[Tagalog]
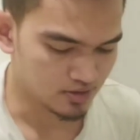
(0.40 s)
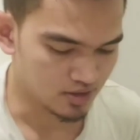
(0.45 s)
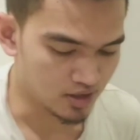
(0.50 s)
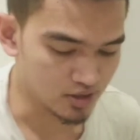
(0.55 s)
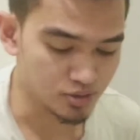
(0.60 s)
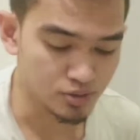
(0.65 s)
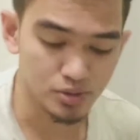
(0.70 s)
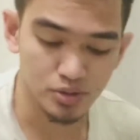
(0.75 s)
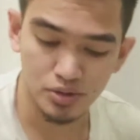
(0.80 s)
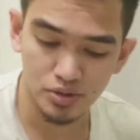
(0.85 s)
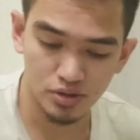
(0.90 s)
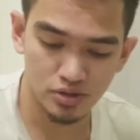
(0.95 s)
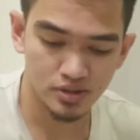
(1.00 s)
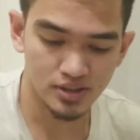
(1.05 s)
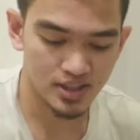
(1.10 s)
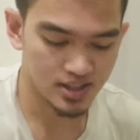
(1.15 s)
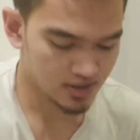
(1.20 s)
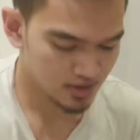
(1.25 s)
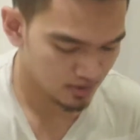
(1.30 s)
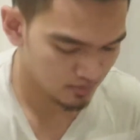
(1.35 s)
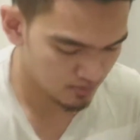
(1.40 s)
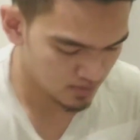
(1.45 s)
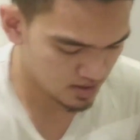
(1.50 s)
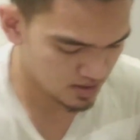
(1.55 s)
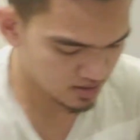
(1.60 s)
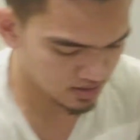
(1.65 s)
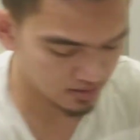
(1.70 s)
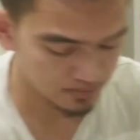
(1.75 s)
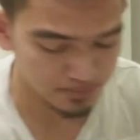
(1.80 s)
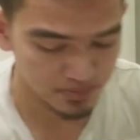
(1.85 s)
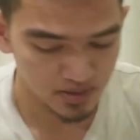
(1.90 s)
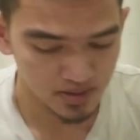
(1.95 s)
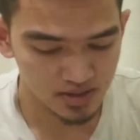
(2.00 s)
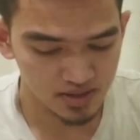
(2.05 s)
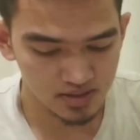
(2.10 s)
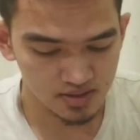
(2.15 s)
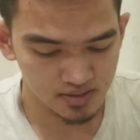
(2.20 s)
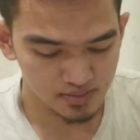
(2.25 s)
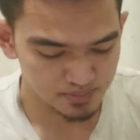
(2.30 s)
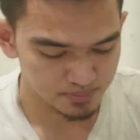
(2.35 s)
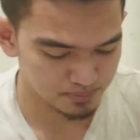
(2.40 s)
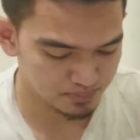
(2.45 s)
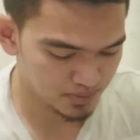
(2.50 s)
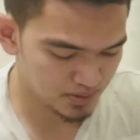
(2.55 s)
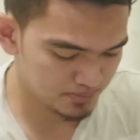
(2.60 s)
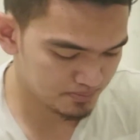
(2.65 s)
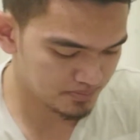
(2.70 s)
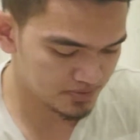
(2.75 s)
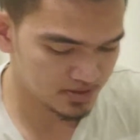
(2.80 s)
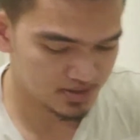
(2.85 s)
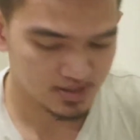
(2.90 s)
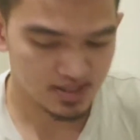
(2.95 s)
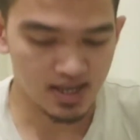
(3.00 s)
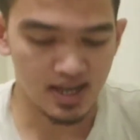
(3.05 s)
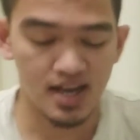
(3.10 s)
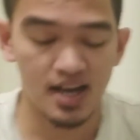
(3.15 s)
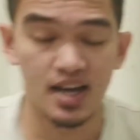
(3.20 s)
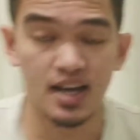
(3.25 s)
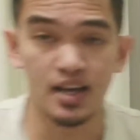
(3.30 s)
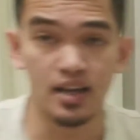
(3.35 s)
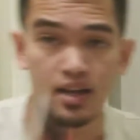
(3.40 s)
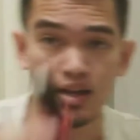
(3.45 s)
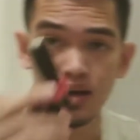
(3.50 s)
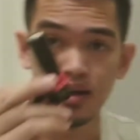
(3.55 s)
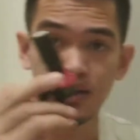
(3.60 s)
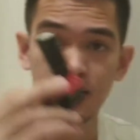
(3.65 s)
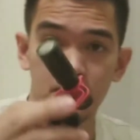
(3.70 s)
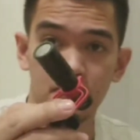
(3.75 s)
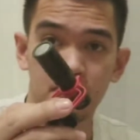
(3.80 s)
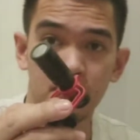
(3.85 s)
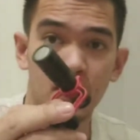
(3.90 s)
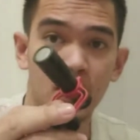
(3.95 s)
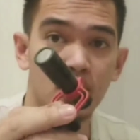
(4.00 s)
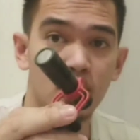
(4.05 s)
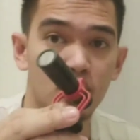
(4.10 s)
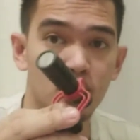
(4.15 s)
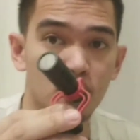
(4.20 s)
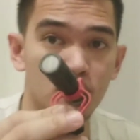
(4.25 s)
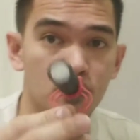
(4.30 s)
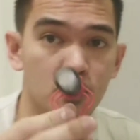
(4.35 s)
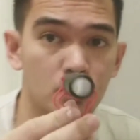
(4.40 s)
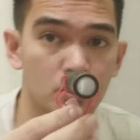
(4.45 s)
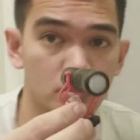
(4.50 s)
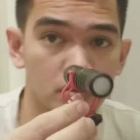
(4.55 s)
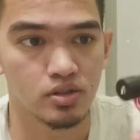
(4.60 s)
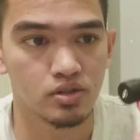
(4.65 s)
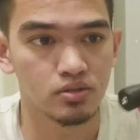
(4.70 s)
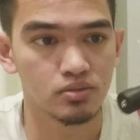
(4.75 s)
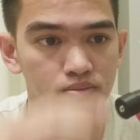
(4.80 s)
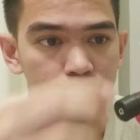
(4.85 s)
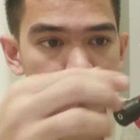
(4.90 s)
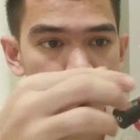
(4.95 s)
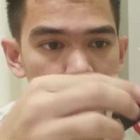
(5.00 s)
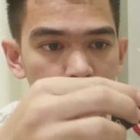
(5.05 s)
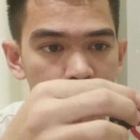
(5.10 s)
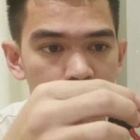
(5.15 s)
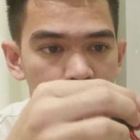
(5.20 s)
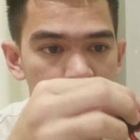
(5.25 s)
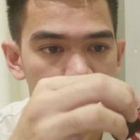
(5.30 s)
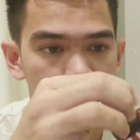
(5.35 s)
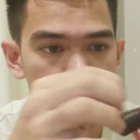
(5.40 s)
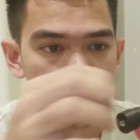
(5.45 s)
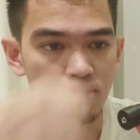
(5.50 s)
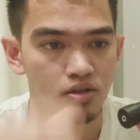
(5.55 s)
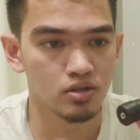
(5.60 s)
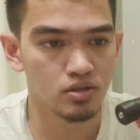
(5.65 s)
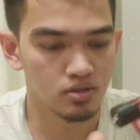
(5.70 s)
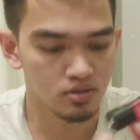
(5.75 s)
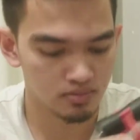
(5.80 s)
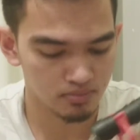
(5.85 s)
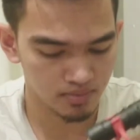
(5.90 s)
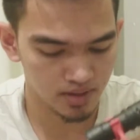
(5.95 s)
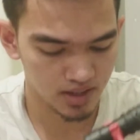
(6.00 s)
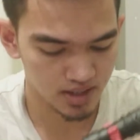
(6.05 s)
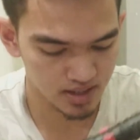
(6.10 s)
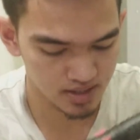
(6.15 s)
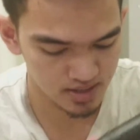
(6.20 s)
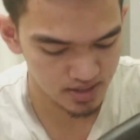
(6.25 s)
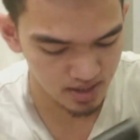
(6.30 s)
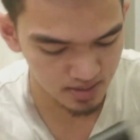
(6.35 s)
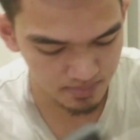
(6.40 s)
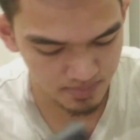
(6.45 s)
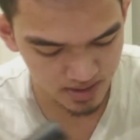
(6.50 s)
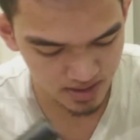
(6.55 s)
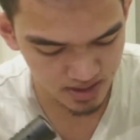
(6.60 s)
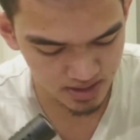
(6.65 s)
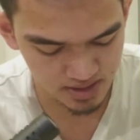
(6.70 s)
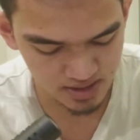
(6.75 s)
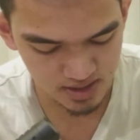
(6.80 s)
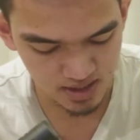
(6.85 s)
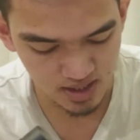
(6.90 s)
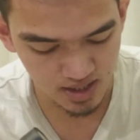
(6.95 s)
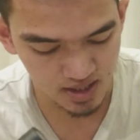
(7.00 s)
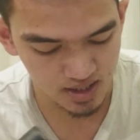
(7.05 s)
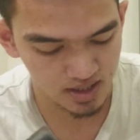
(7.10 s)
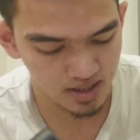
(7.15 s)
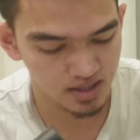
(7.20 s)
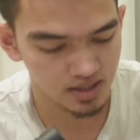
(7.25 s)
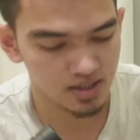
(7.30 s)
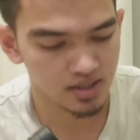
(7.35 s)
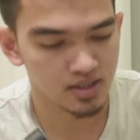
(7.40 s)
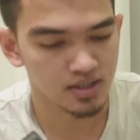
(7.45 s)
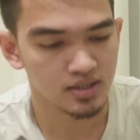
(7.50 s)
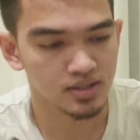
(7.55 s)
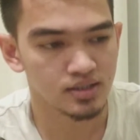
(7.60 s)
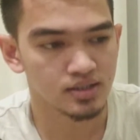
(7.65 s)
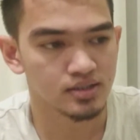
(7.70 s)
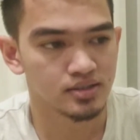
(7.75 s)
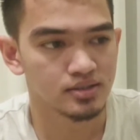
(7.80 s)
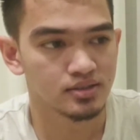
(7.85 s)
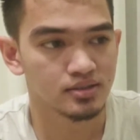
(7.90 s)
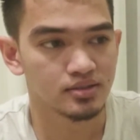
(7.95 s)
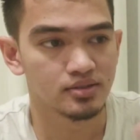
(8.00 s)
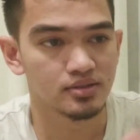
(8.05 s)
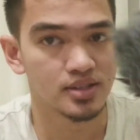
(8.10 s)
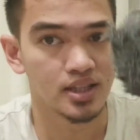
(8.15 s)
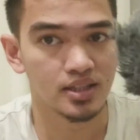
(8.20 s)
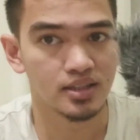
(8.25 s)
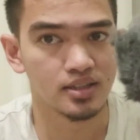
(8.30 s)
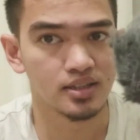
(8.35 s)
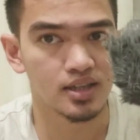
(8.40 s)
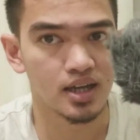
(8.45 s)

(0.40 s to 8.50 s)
Ang susunod natin mga pips ay microphone. Tong boya na to, may kasama na siyang dead